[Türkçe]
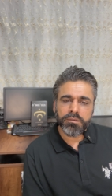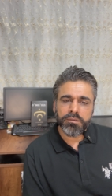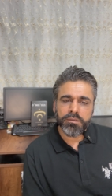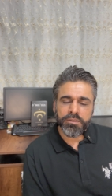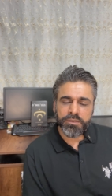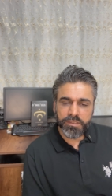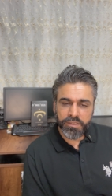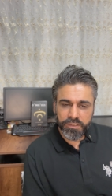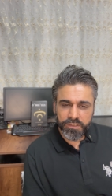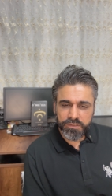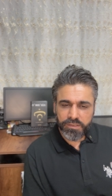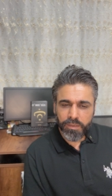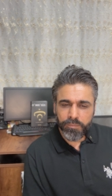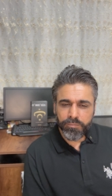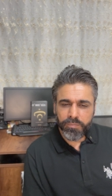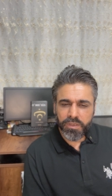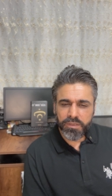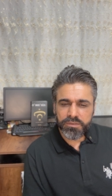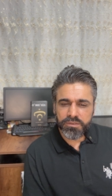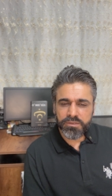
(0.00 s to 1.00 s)

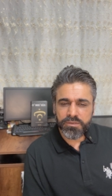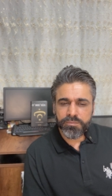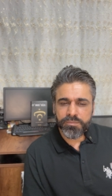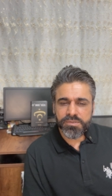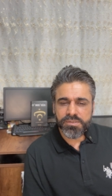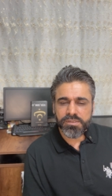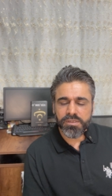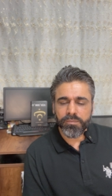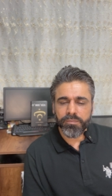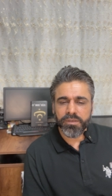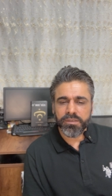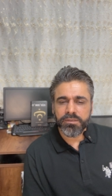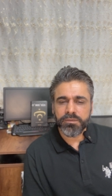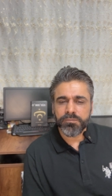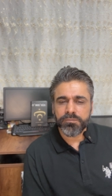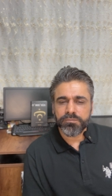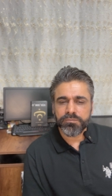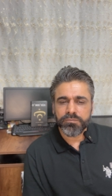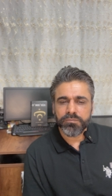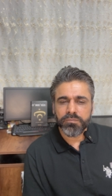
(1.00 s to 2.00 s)
İkilikten baktığımız zaman
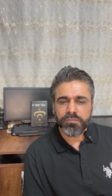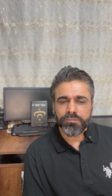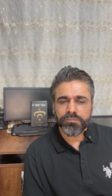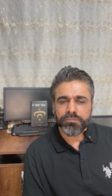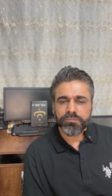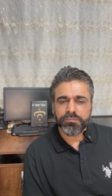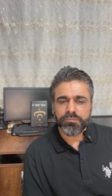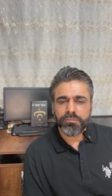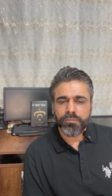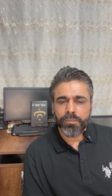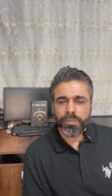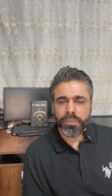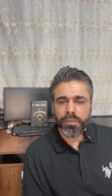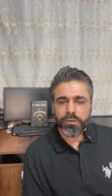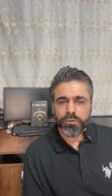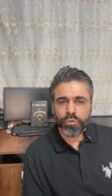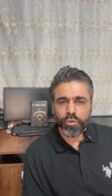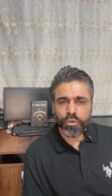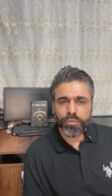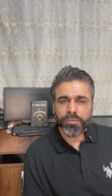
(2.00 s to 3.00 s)

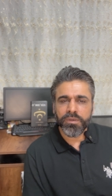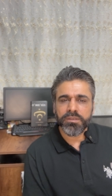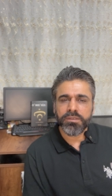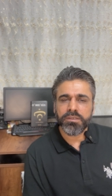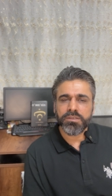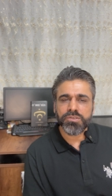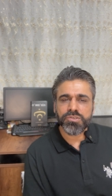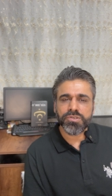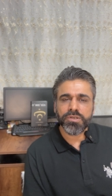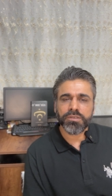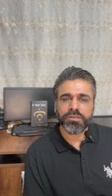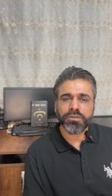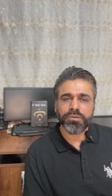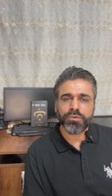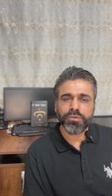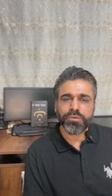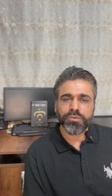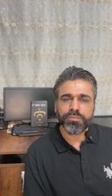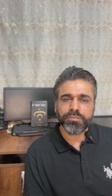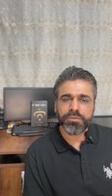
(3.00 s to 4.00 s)
normalde dışarıda
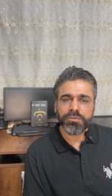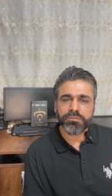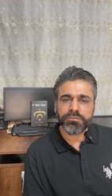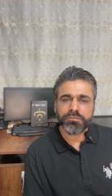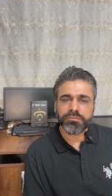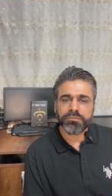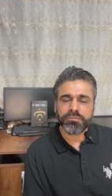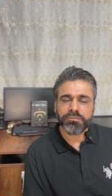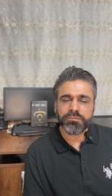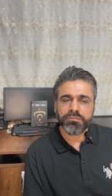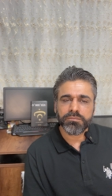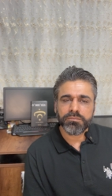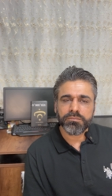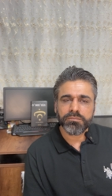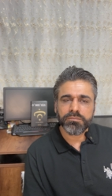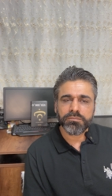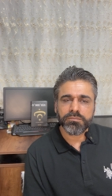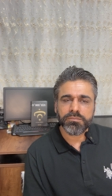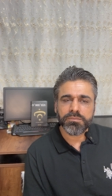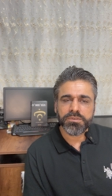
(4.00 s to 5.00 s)
görüp
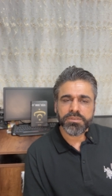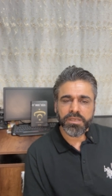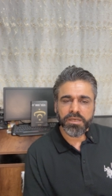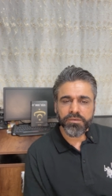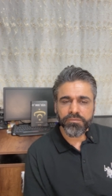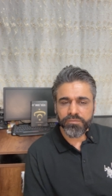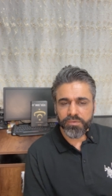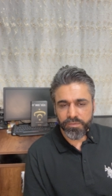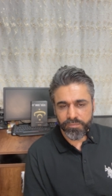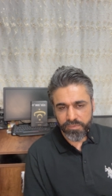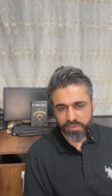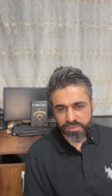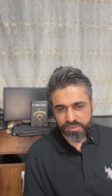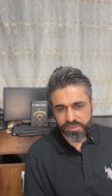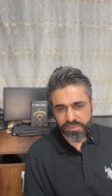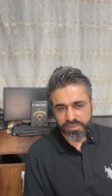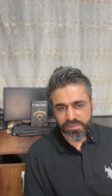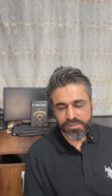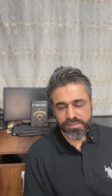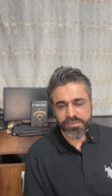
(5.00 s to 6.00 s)
selam
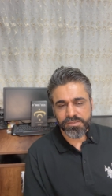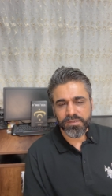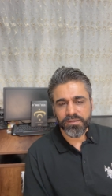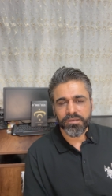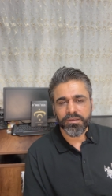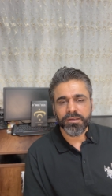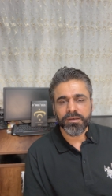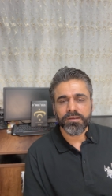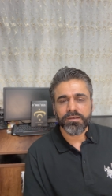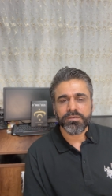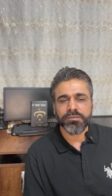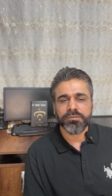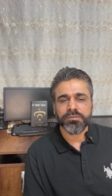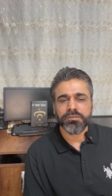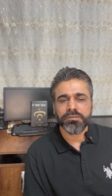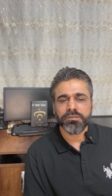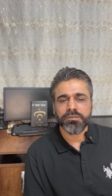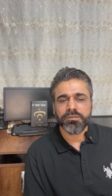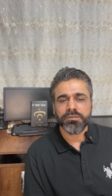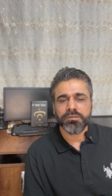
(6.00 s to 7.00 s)
vermeyeceğiniz insanlara
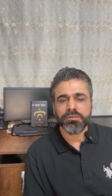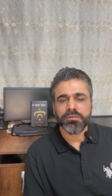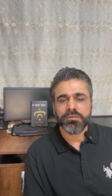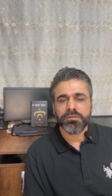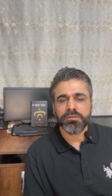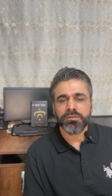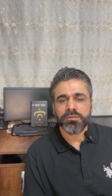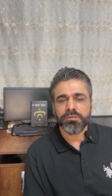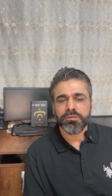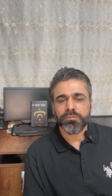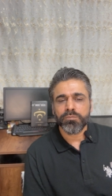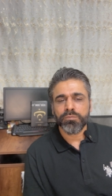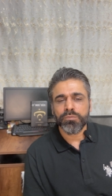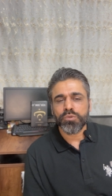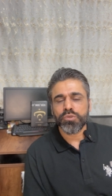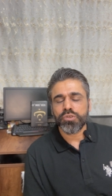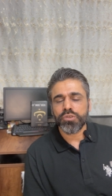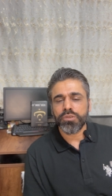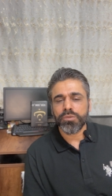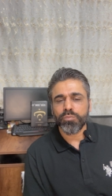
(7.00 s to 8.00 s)

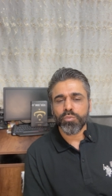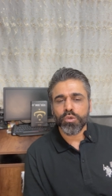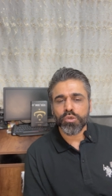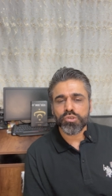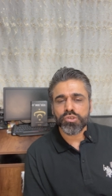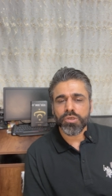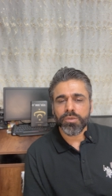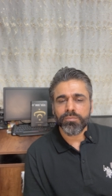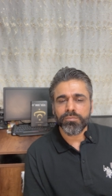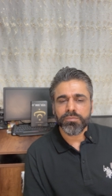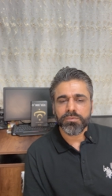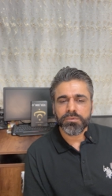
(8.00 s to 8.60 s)
mürşidim, hocam,